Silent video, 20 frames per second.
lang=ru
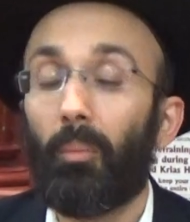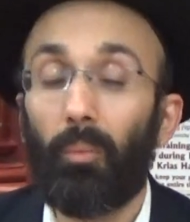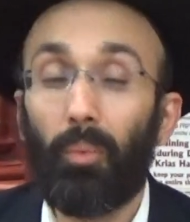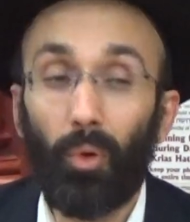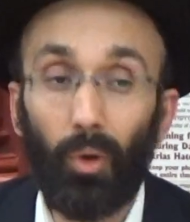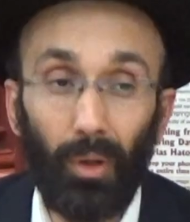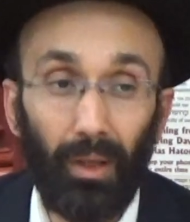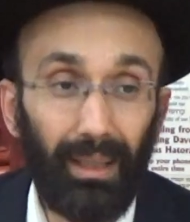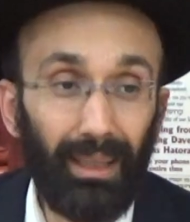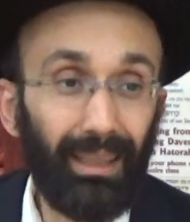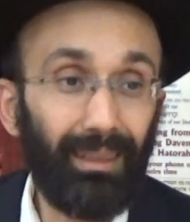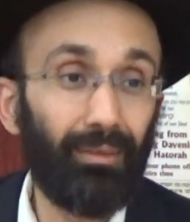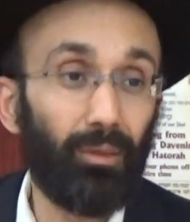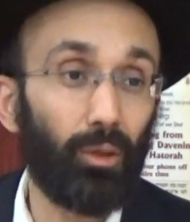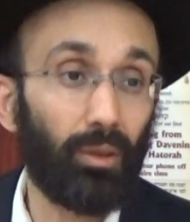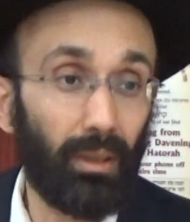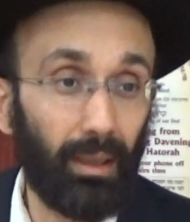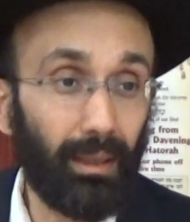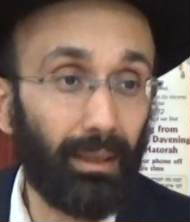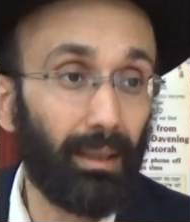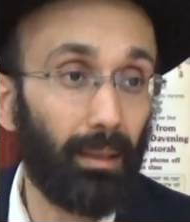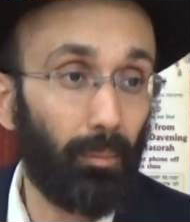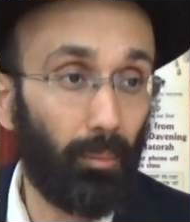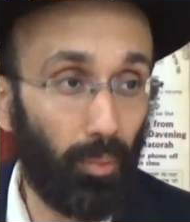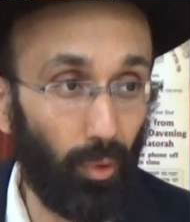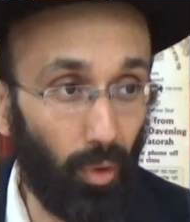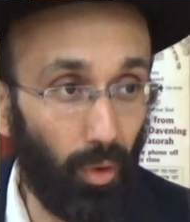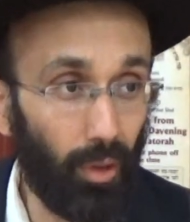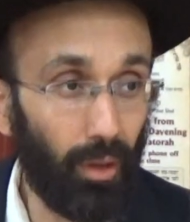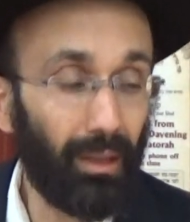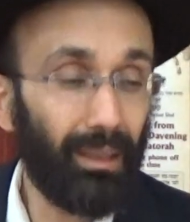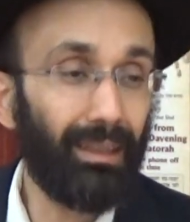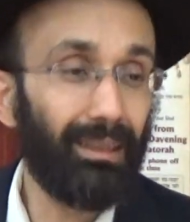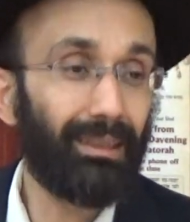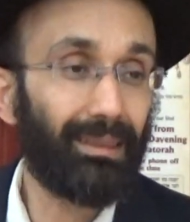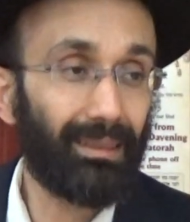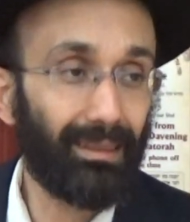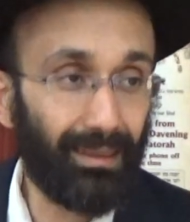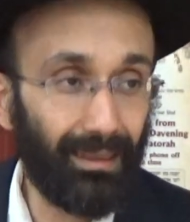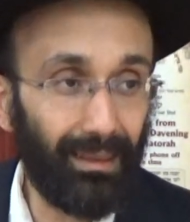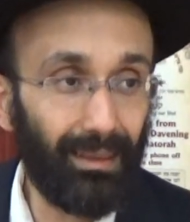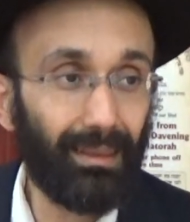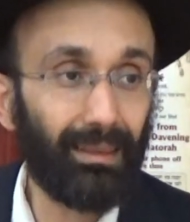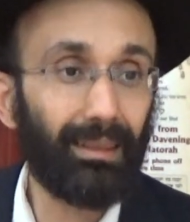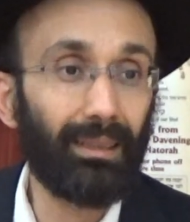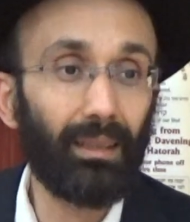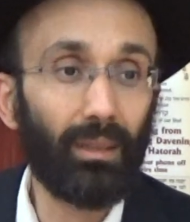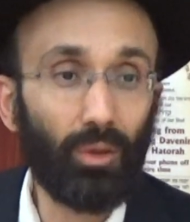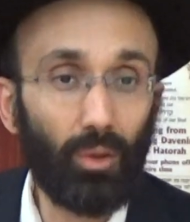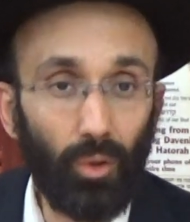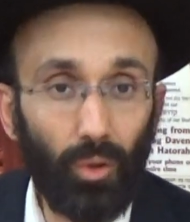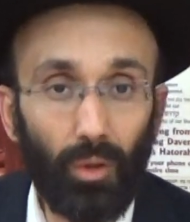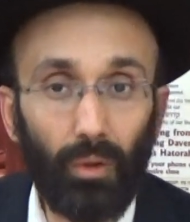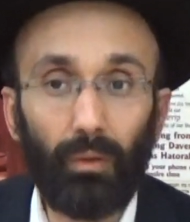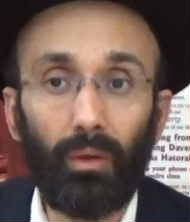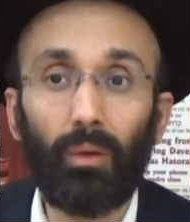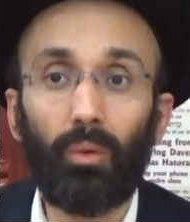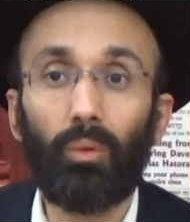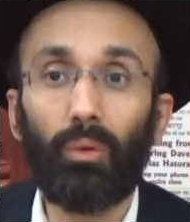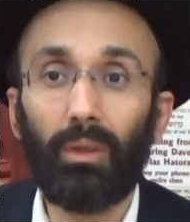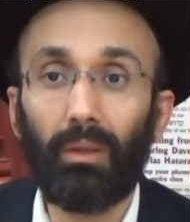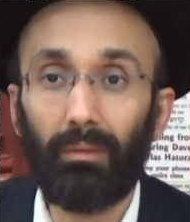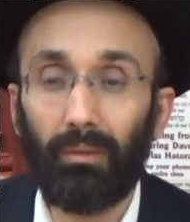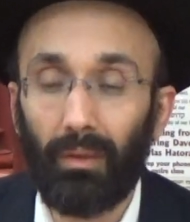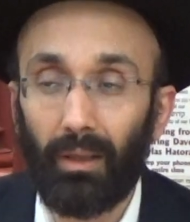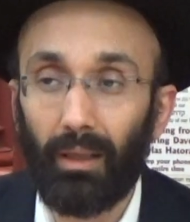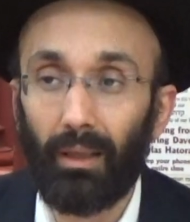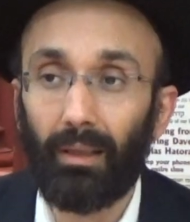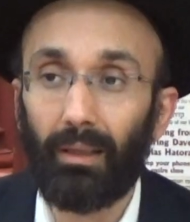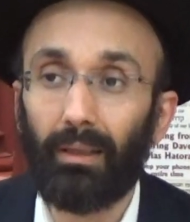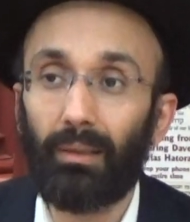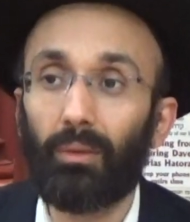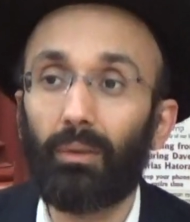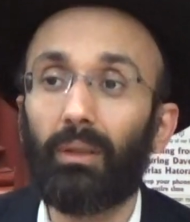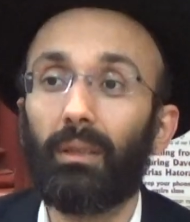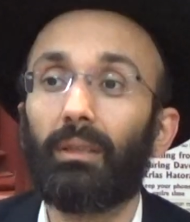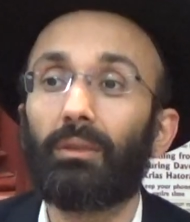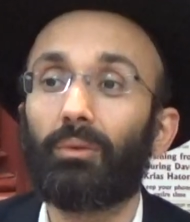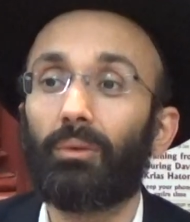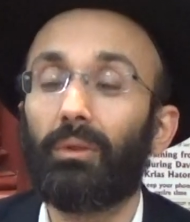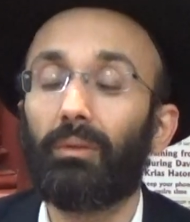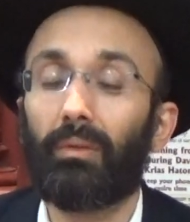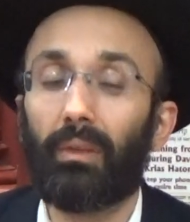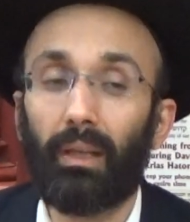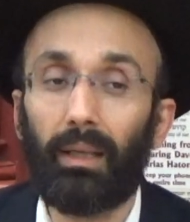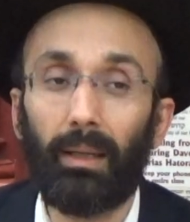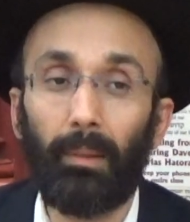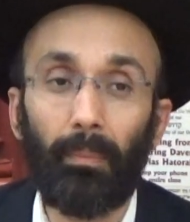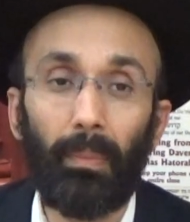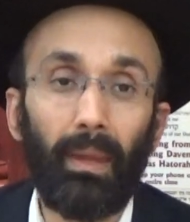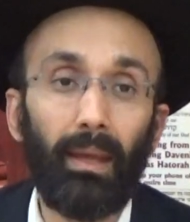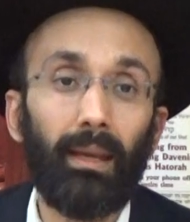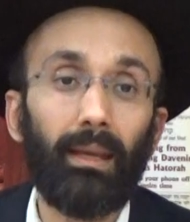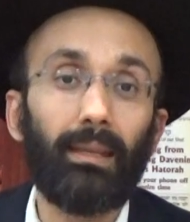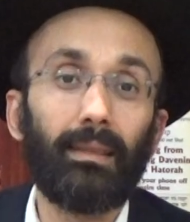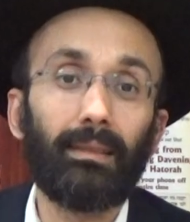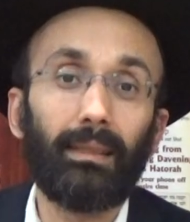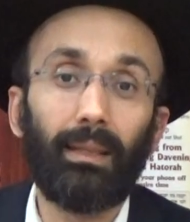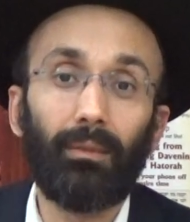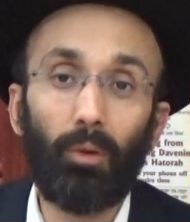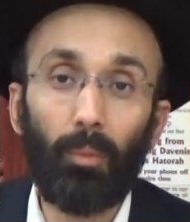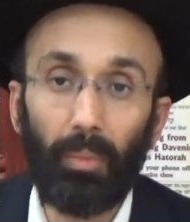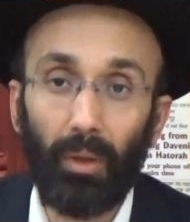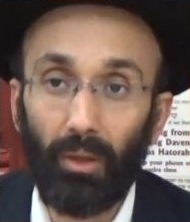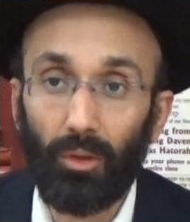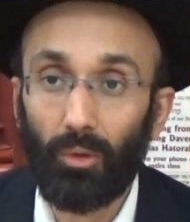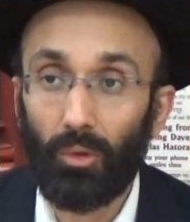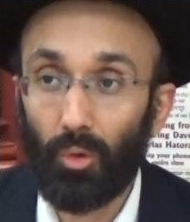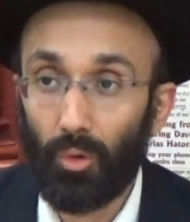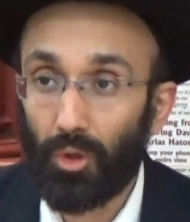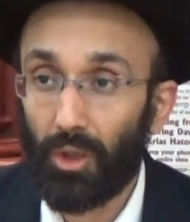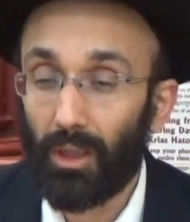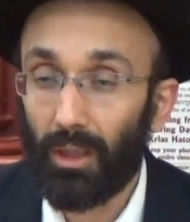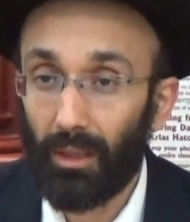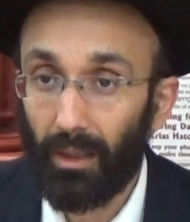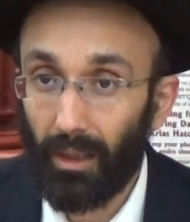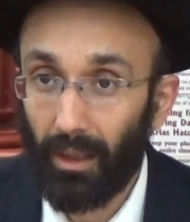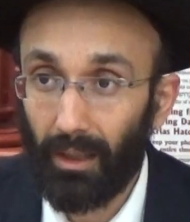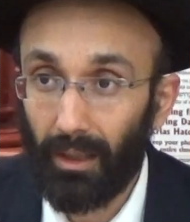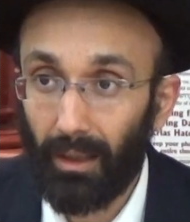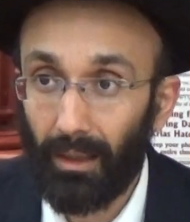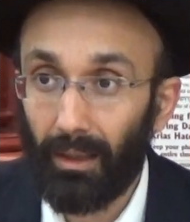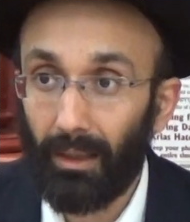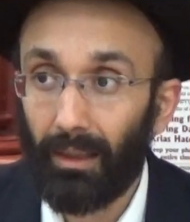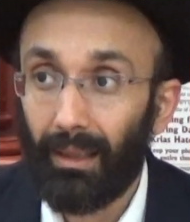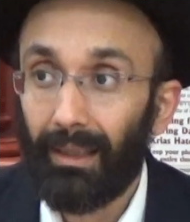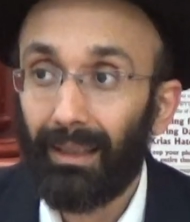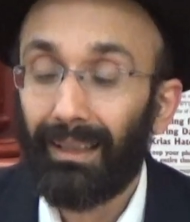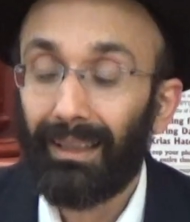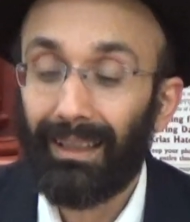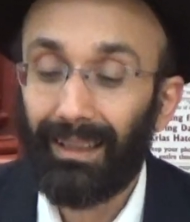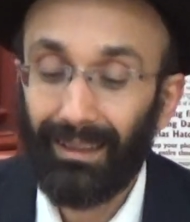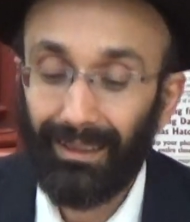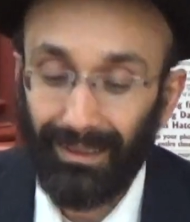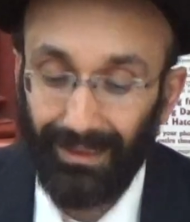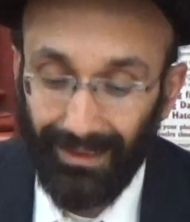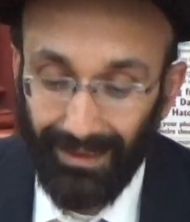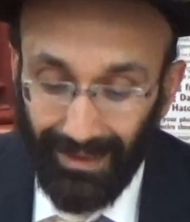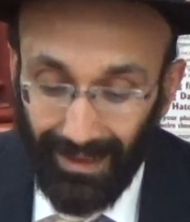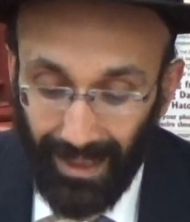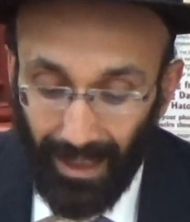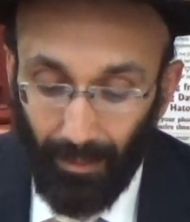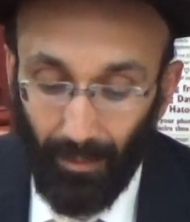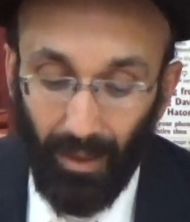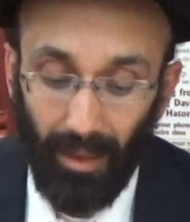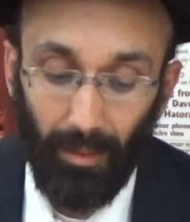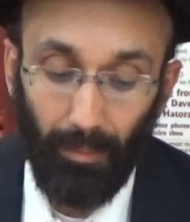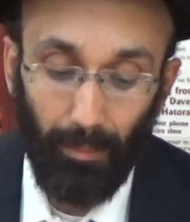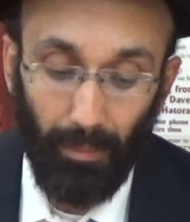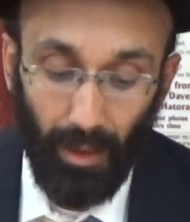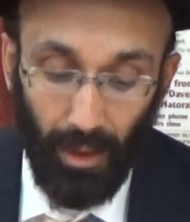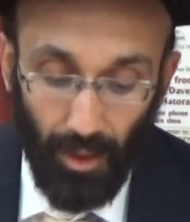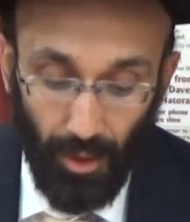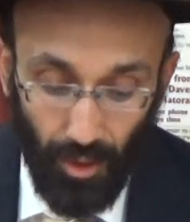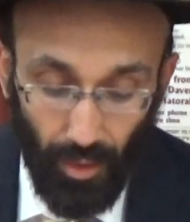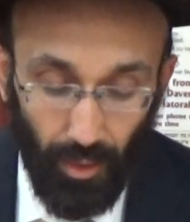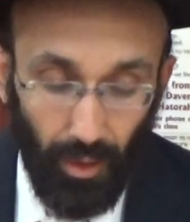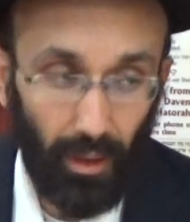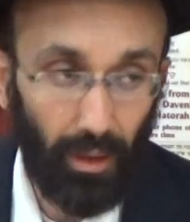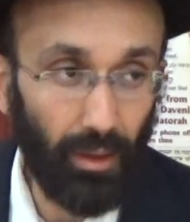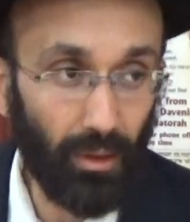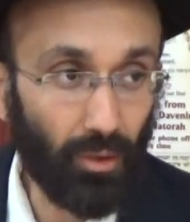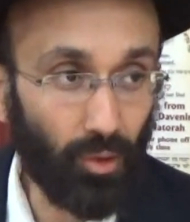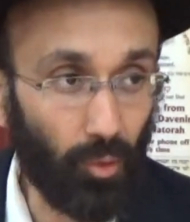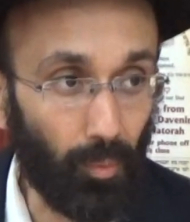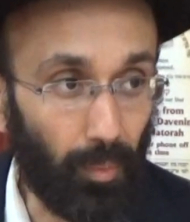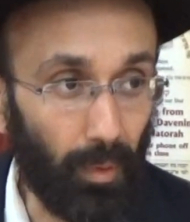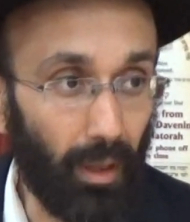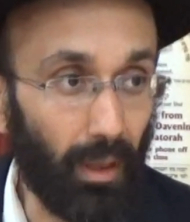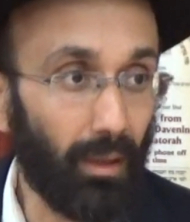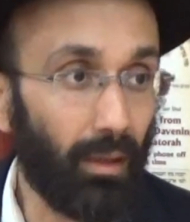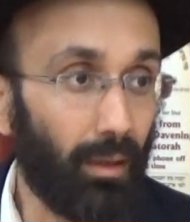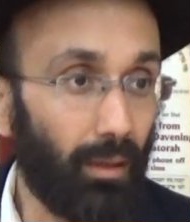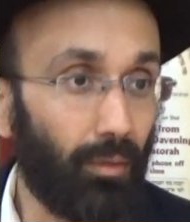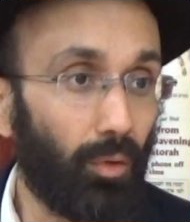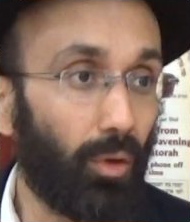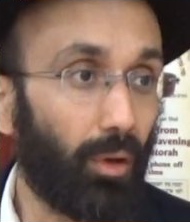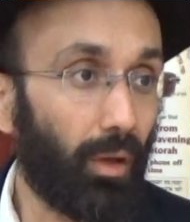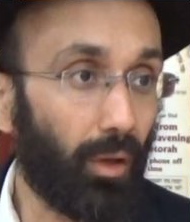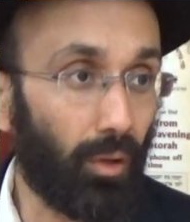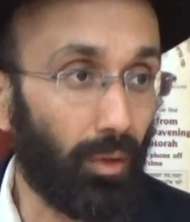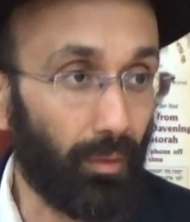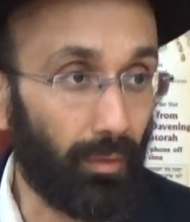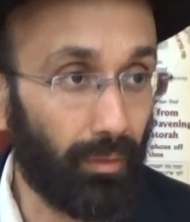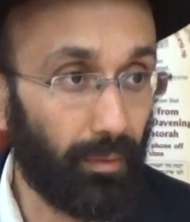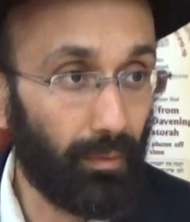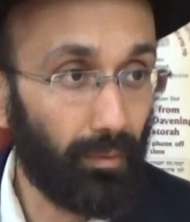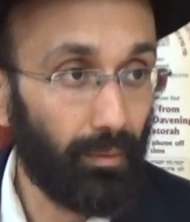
боли. И вот эта боль и стыд, которого у еврея, есть у еврея за его предыдущие грехи, это самое большое искупление его грехов.